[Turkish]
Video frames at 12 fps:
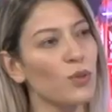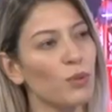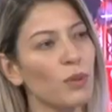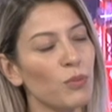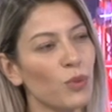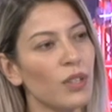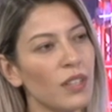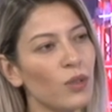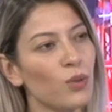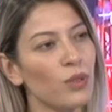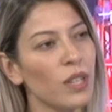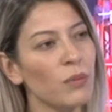olmak bu kadar
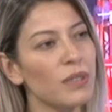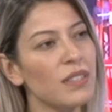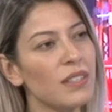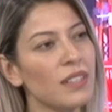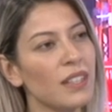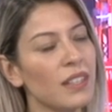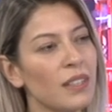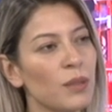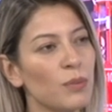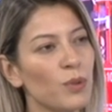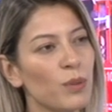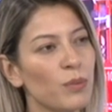kolay mı? Sizin
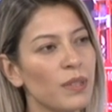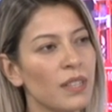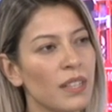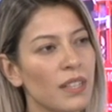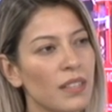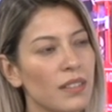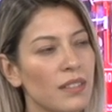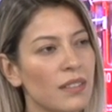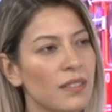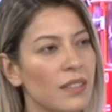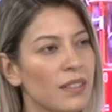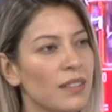herhangi böyle bir e,
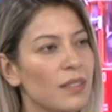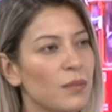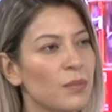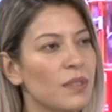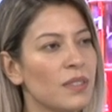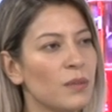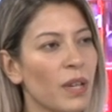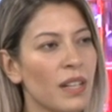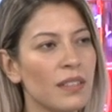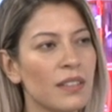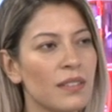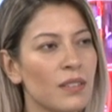denetimdir,
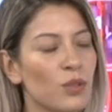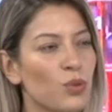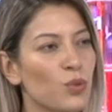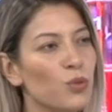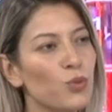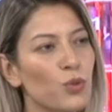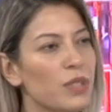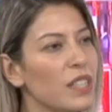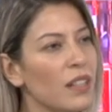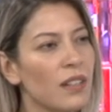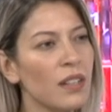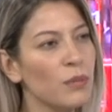belgedir, şudur budur bir şey
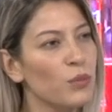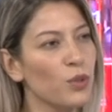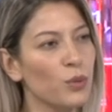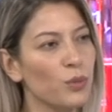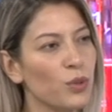aranmıyor mu?